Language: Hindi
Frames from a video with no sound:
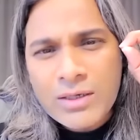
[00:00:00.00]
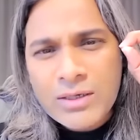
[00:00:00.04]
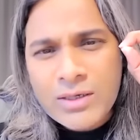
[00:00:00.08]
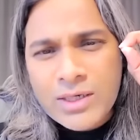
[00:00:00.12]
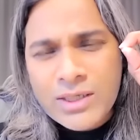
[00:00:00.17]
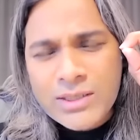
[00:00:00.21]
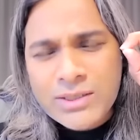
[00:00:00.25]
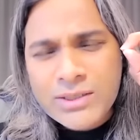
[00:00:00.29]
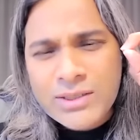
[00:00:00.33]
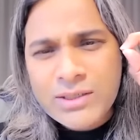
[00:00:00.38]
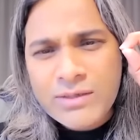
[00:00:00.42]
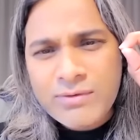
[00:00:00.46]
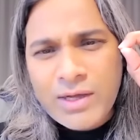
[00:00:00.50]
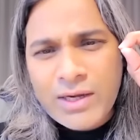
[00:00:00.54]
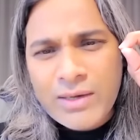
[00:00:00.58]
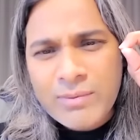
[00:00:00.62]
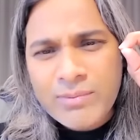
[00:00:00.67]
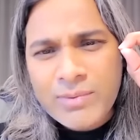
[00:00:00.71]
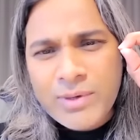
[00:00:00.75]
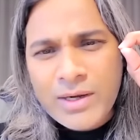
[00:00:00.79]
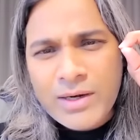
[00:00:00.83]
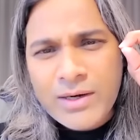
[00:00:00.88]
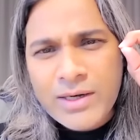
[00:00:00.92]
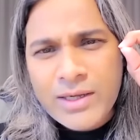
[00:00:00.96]
ट्रस्ट
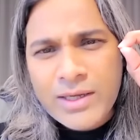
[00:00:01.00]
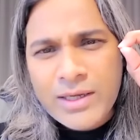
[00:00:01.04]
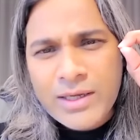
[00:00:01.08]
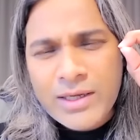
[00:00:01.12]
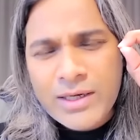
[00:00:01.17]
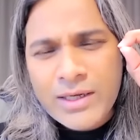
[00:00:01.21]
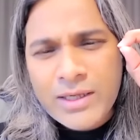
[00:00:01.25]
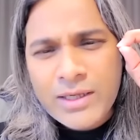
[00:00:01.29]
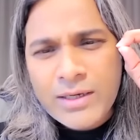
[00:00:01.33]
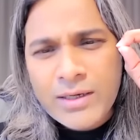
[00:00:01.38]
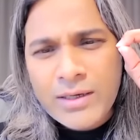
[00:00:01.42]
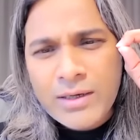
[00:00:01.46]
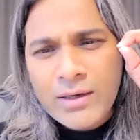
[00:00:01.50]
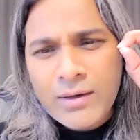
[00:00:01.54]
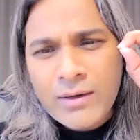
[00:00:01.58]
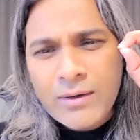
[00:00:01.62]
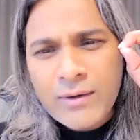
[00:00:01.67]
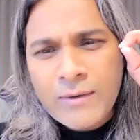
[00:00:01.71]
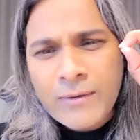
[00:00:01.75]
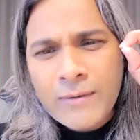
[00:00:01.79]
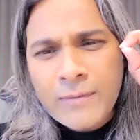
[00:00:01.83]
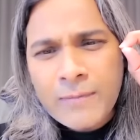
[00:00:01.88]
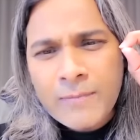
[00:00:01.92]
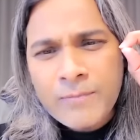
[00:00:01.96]
डेवलप करने के लिए ना
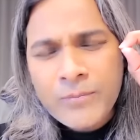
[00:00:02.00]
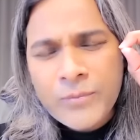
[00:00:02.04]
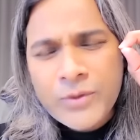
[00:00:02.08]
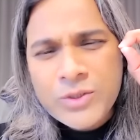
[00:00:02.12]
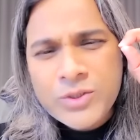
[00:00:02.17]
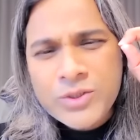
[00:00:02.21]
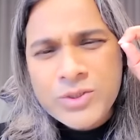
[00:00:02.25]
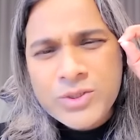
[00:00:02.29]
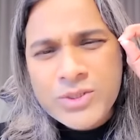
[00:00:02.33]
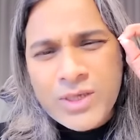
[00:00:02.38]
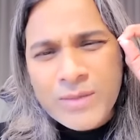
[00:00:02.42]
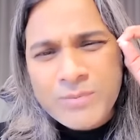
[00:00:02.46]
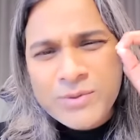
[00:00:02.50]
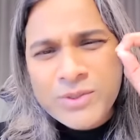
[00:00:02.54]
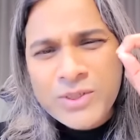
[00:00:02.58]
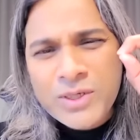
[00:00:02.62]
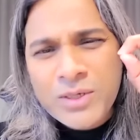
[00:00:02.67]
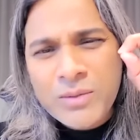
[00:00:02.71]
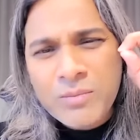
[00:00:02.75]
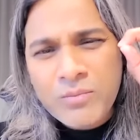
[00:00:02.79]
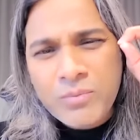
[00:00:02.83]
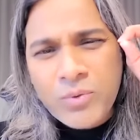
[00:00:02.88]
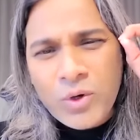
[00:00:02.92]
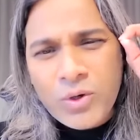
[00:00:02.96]
सबसे
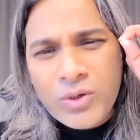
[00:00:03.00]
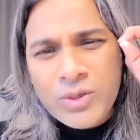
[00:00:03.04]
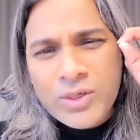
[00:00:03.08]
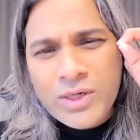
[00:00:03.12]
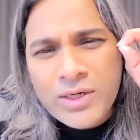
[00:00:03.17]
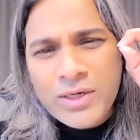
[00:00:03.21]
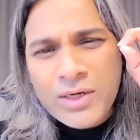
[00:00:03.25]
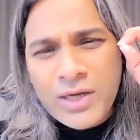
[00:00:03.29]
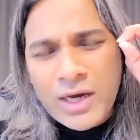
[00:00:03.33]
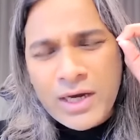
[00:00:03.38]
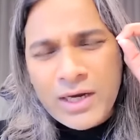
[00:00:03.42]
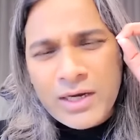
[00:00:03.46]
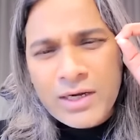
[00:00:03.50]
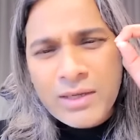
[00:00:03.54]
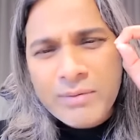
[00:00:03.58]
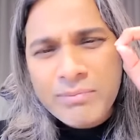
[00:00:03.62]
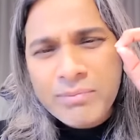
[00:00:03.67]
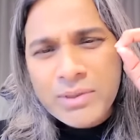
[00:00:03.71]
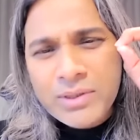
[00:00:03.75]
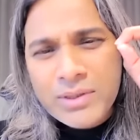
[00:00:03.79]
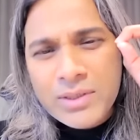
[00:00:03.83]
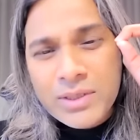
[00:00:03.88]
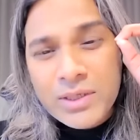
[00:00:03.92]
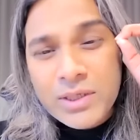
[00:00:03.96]
इंपॉर्टेंट अगले
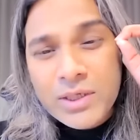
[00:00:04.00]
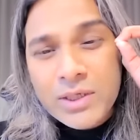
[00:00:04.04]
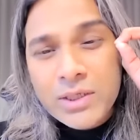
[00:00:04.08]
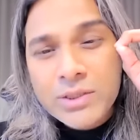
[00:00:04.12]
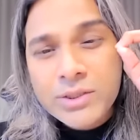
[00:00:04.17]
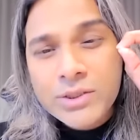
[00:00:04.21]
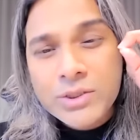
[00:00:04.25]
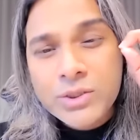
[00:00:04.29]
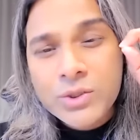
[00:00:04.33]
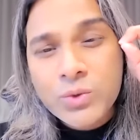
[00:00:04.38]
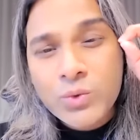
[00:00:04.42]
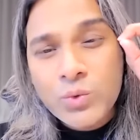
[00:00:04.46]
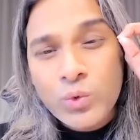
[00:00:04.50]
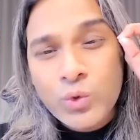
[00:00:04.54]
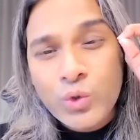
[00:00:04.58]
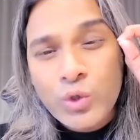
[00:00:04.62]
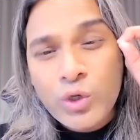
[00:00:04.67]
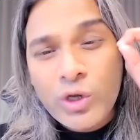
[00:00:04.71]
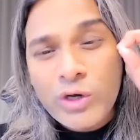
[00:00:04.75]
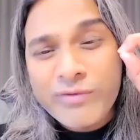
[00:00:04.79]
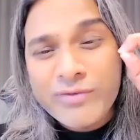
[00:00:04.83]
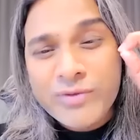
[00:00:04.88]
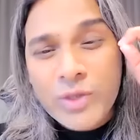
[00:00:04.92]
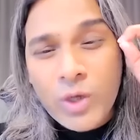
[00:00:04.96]
बंदे के स्कूल
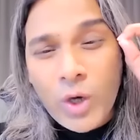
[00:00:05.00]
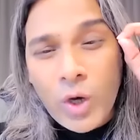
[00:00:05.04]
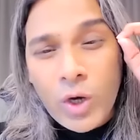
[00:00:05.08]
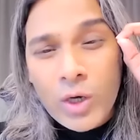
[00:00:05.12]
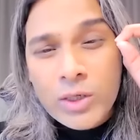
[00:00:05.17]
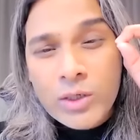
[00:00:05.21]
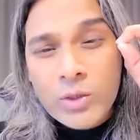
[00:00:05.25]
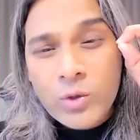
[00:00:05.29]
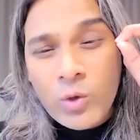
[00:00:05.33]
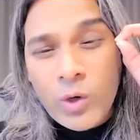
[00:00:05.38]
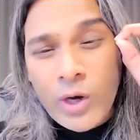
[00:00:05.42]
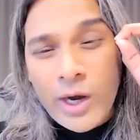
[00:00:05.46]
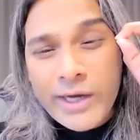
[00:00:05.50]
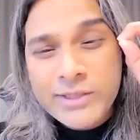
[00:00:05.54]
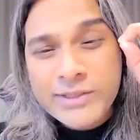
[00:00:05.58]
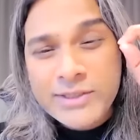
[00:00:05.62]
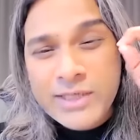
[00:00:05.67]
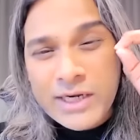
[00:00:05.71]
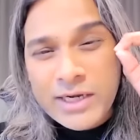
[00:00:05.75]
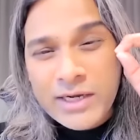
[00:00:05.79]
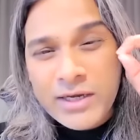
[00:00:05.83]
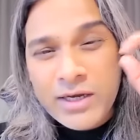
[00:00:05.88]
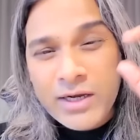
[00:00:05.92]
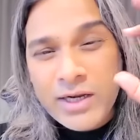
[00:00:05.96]
ऑफ थॉट को
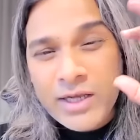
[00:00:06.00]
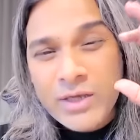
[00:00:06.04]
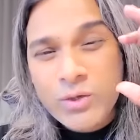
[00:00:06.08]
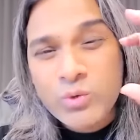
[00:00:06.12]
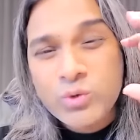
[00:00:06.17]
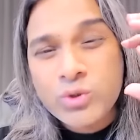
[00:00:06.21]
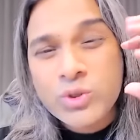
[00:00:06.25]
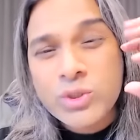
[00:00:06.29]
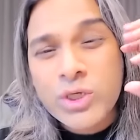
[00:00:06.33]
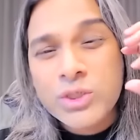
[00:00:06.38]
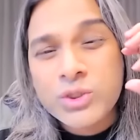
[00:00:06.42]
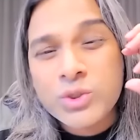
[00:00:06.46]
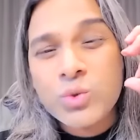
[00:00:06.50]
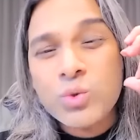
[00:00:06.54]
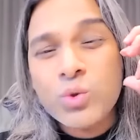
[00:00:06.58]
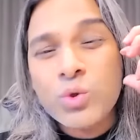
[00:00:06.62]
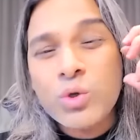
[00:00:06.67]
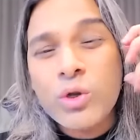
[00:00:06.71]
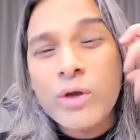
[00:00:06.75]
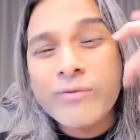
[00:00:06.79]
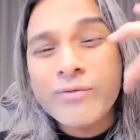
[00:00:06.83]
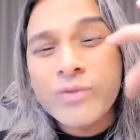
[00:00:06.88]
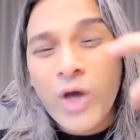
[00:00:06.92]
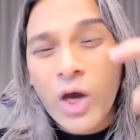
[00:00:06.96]
हाईजैक करें कि उसका
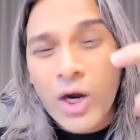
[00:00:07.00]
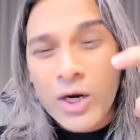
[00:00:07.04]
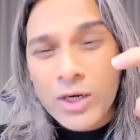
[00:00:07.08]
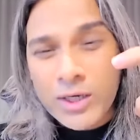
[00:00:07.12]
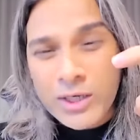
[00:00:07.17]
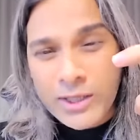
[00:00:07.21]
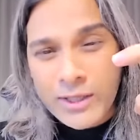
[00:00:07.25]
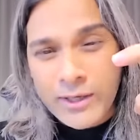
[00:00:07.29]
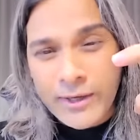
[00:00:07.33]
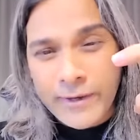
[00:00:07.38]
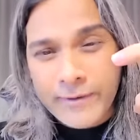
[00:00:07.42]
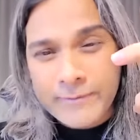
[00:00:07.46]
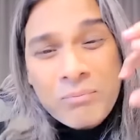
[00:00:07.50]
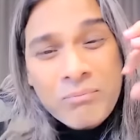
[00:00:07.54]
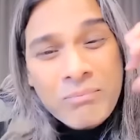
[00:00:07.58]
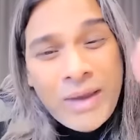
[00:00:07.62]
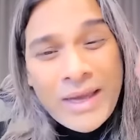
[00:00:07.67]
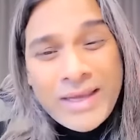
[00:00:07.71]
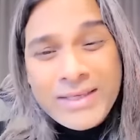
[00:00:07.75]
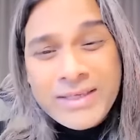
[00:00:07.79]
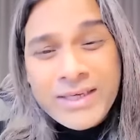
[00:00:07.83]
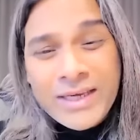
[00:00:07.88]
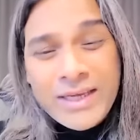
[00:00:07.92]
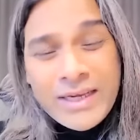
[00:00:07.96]
स्कूल ऑफ थॉट क्या है मैं
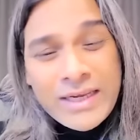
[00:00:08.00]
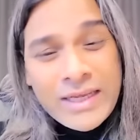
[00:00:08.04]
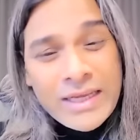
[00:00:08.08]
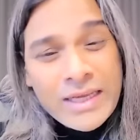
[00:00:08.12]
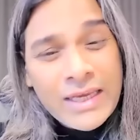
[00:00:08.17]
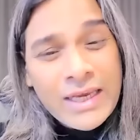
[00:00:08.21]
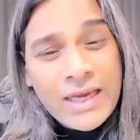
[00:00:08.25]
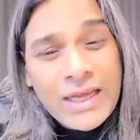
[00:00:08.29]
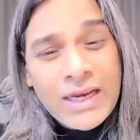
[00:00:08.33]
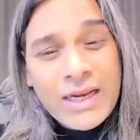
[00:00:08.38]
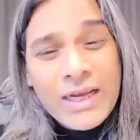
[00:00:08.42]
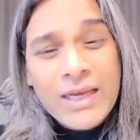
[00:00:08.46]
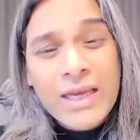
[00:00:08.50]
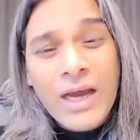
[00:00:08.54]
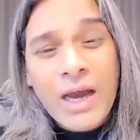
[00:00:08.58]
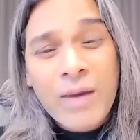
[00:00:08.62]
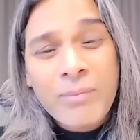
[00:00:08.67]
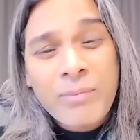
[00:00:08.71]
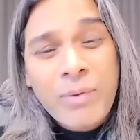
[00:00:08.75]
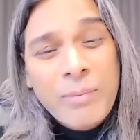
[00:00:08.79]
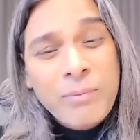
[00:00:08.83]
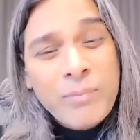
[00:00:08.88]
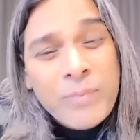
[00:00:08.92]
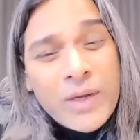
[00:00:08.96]
ये नहीं कह रहा कि
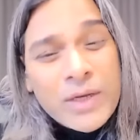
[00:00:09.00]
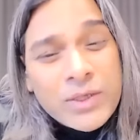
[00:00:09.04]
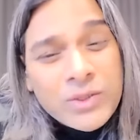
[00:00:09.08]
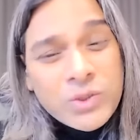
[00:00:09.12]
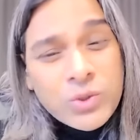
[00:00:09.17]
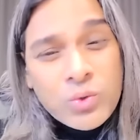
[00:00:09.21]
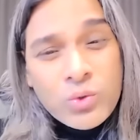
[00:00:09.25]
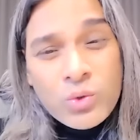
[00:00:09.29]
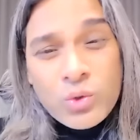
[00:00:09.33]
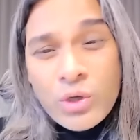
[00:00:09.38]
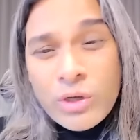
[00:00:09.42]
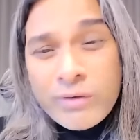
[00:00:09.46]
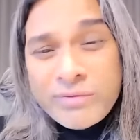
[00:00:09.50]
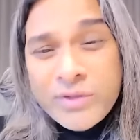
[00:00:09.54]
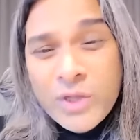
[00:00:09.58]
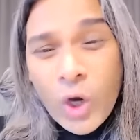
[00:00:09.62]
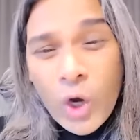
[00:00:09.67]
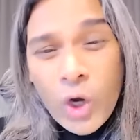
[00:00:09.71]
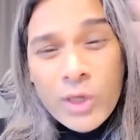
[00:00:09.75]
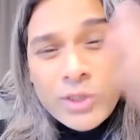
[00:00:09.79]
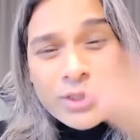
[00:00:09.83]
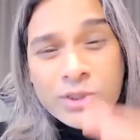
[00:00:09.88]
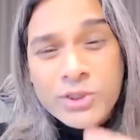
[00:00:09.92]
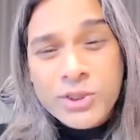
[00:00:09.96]
आप अपना स्कूल ऑफ
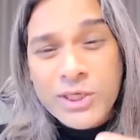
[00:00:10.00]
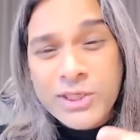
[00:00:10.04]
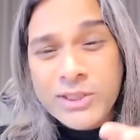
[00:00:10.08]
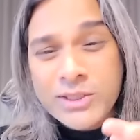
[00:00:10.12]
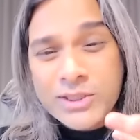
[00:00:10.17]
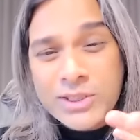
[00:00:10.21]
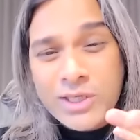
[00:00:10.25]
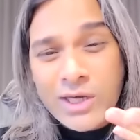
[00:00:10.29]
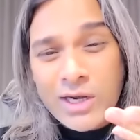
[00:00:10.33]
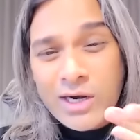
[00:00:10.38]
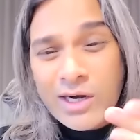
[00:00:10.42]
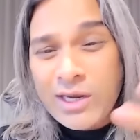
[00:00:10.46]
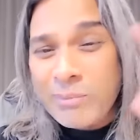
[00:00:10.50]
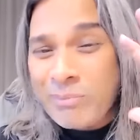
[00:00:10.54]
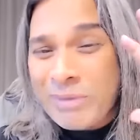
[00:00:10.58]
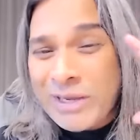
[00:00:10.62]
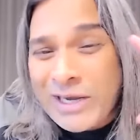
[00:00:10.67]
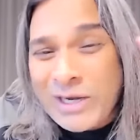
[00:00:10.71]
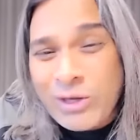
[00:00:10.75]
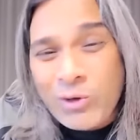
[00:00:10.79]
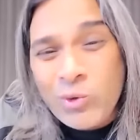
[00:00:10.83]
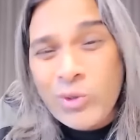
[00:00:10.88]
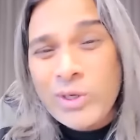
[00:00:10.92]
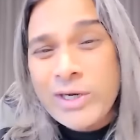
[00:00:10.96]
थॉट चेंज कर लें
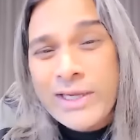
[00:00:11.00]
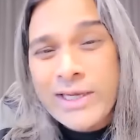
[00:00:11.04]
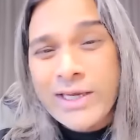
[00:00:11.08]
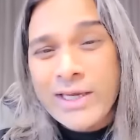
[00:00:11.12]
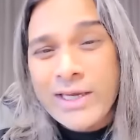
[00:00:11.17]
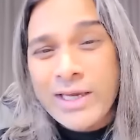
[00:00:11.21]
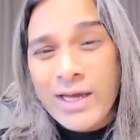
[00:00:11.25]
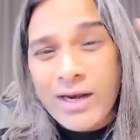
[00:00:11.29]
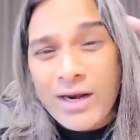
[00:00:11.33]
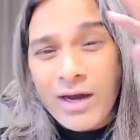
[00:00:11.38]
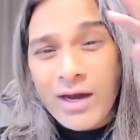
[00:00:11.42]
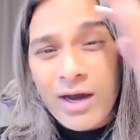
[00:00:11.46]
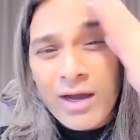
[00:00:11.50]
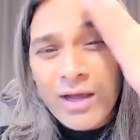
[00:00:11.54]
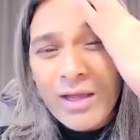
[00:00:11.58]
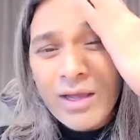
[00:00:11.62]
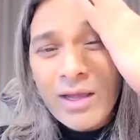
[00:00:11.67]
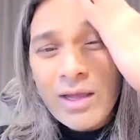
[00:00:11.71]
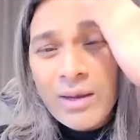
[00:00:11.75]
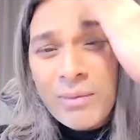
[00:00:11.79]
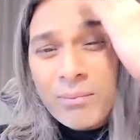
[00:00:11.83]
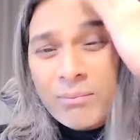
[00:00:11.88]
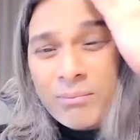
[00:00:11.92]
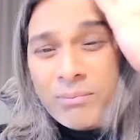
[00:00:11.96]
बिल्कुल नहीं कह रहा
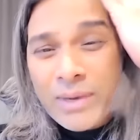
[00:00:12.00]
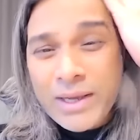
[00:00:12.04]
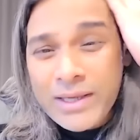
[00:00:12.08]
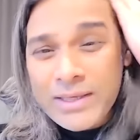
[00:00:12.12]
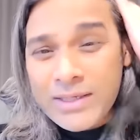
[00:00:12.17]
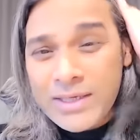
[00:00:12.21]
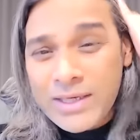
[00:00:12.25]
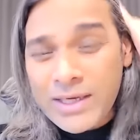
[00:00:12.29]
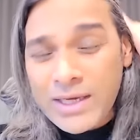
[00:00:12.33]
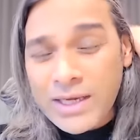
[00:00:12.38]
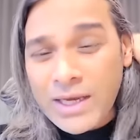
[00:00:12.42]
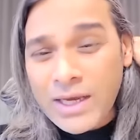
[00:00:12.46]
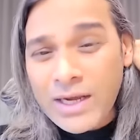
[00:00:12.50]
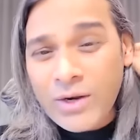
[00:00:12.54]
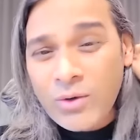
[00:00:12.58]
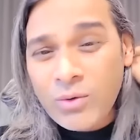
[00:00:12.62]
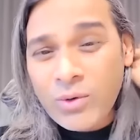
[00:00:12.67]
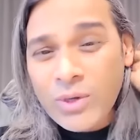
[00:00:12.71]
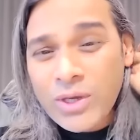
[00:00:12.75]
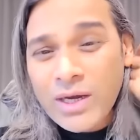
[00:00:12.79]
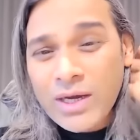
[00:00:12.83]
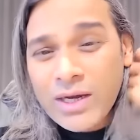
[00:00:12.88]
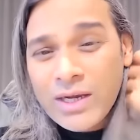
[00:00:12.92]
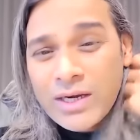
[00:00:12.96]
मैं ये कह रहा हूं
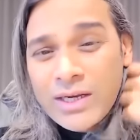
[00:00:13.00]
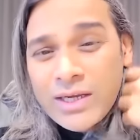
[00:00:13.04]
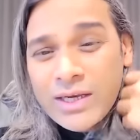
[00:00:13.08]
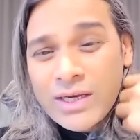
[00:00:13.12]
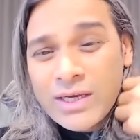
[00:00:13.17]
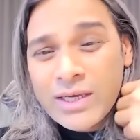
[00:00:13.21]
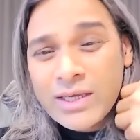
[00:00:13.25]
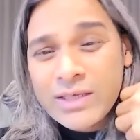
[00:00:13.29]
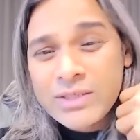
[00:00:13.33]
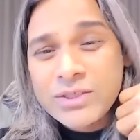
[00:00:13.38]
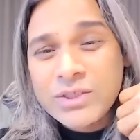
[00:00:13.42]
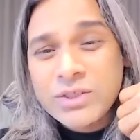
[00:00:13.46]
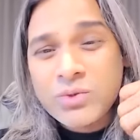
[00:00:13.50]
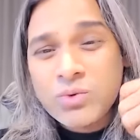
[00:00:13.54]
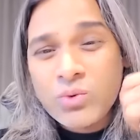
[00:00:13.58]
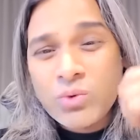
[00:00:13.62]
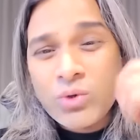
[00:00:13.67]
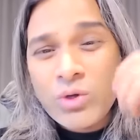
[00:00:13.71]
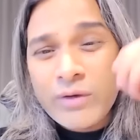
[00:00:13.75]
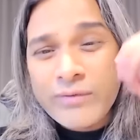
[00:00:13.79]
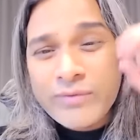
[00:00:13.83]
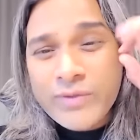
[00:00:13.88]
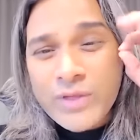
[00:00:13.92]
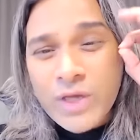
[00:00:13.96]
कि अगले के
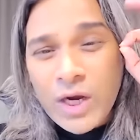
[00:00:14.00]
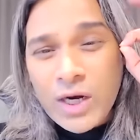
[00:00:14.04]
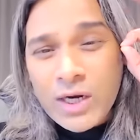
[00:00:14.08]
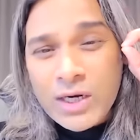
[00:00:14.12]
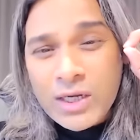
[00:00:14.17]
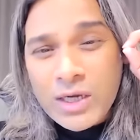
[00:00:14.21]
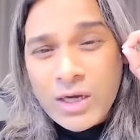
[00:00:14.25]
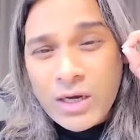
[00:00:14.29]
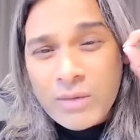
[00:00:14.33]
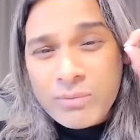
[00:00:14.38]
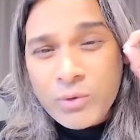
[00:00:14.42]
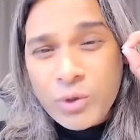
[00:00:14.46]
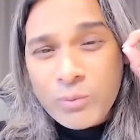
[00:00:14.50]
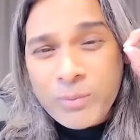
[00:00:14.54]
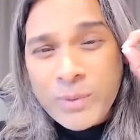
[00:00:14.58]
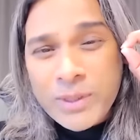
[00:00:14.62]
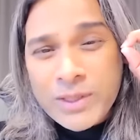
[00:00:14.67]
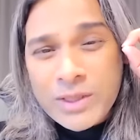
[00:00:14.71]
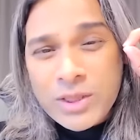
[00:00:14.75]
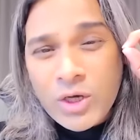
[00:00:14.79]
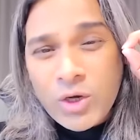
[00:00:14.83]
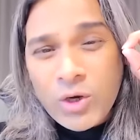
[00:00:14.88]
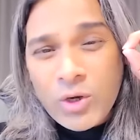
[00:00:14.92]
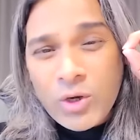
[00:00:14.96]
स्कूल ऑफ थॉट का आपको पता